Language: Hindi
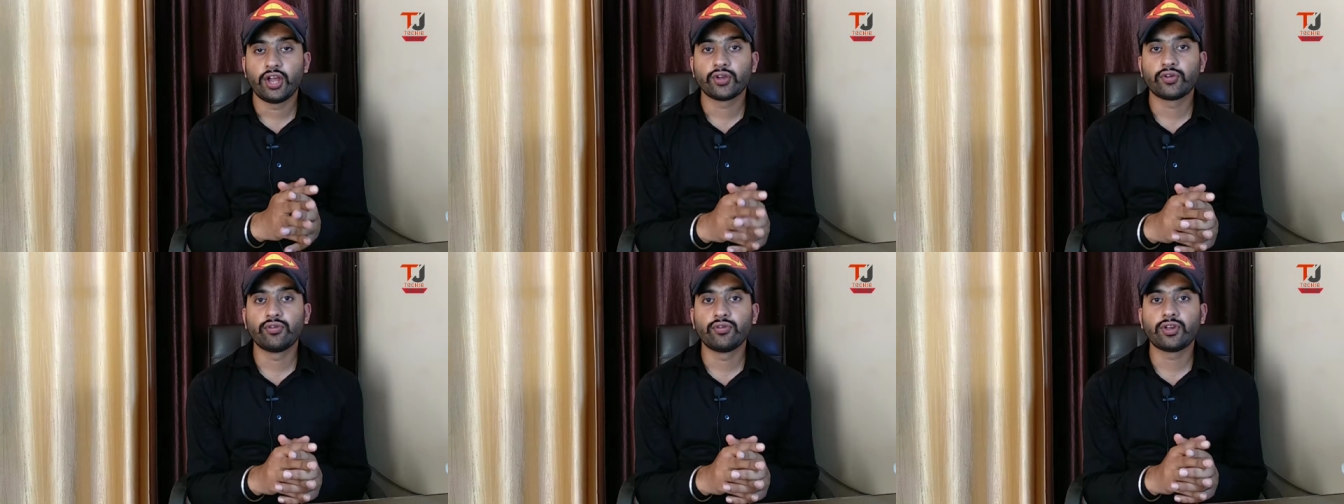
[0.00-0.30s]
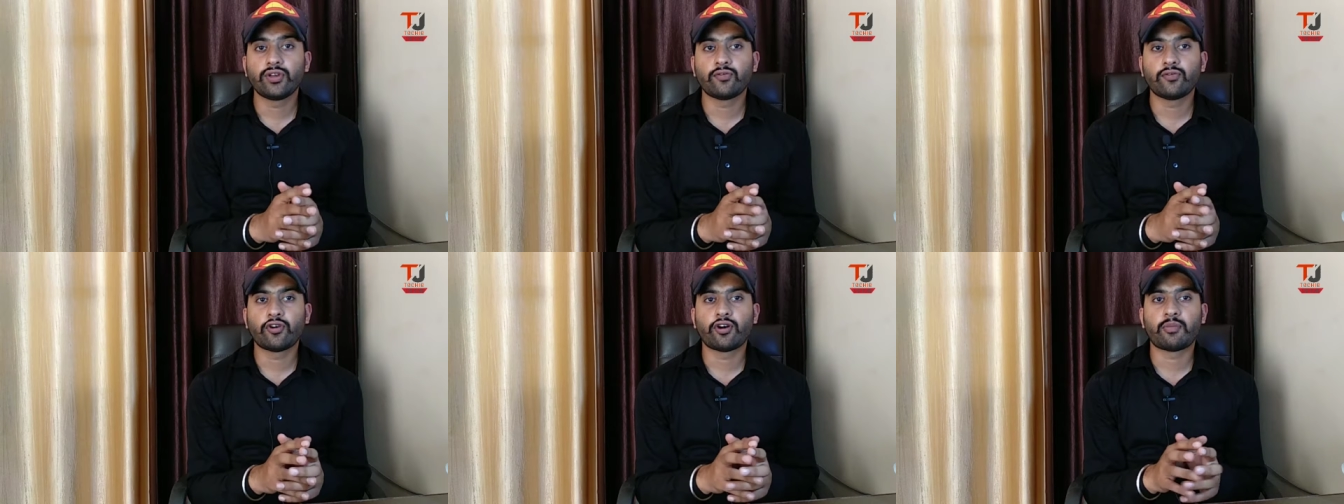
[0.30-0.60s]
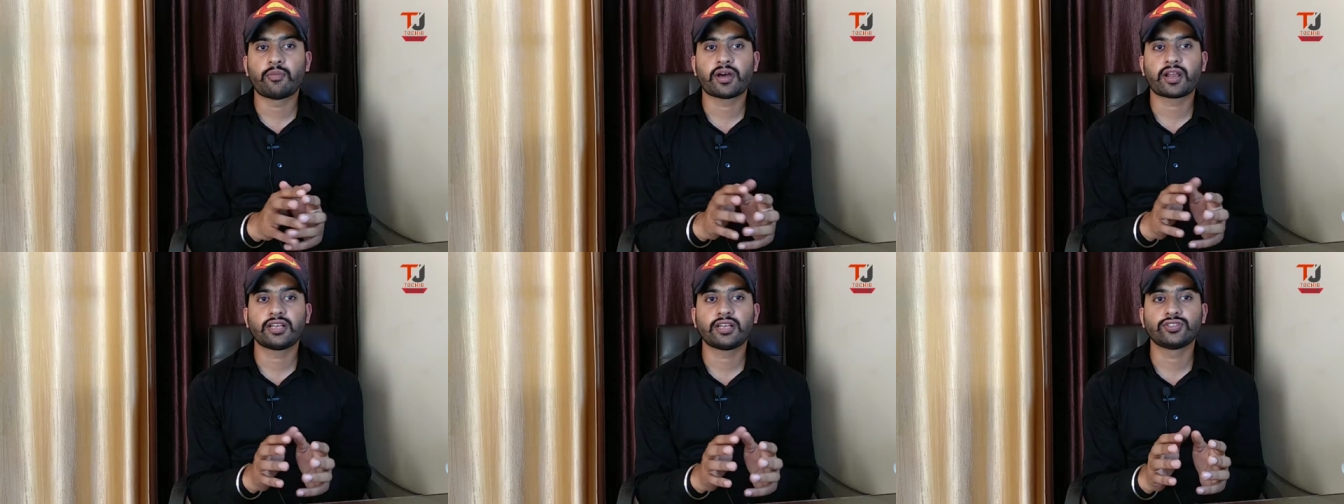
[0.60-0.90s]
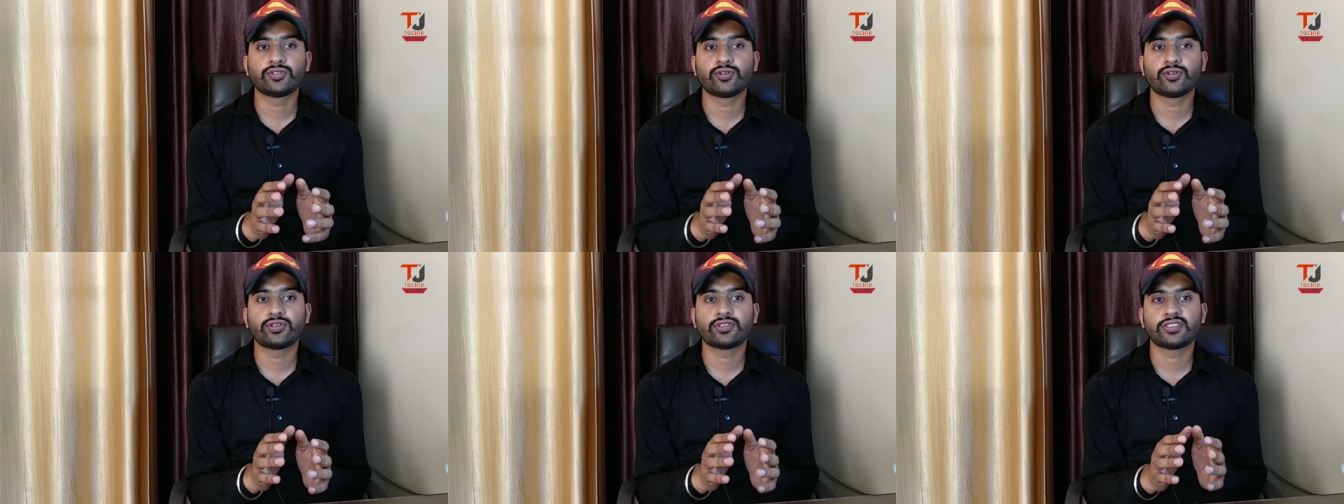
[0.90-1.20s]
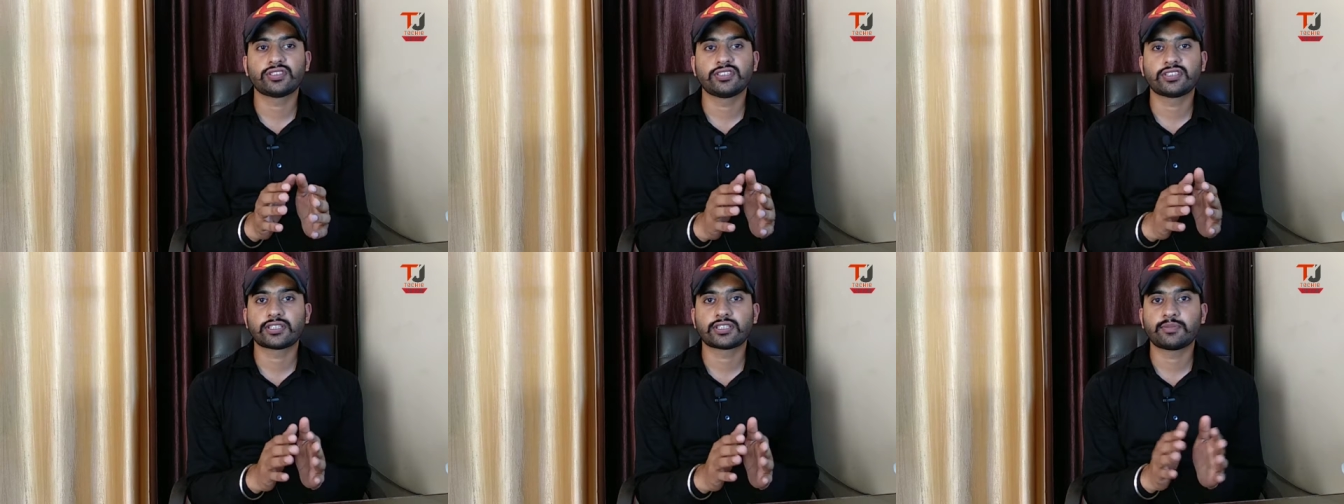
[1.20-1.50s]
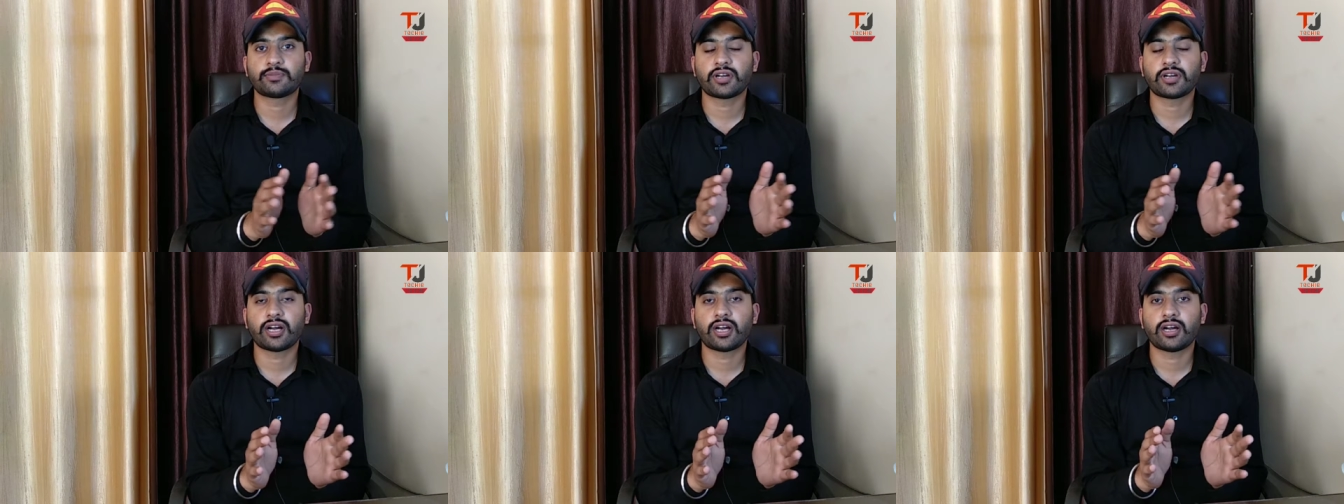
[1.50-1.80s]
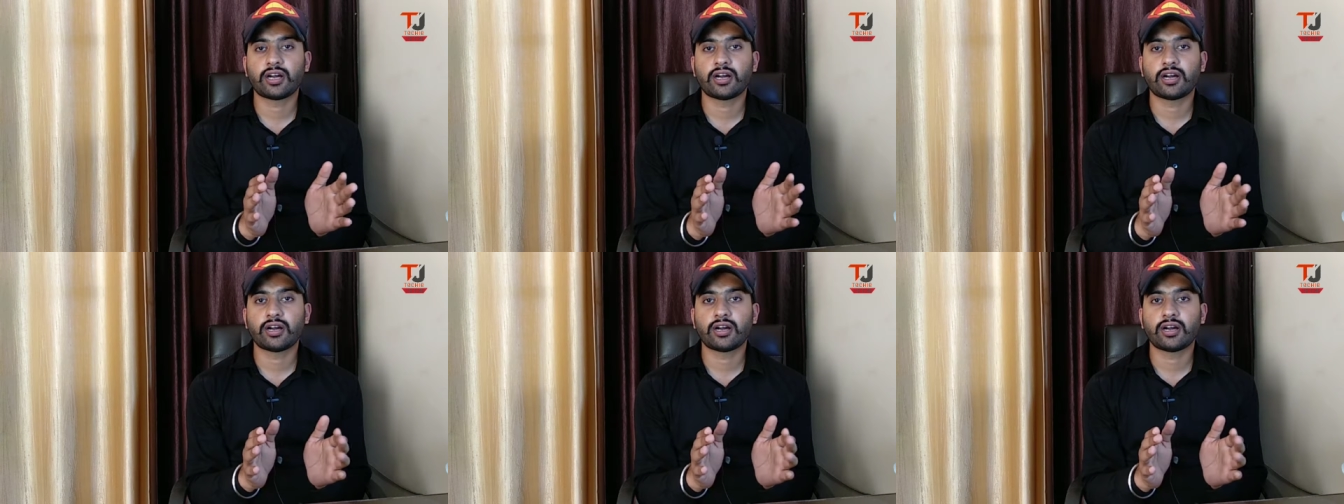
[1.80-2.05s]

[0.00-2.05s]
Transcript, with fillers: क्योंकि वो हमारा जो सिस्टम का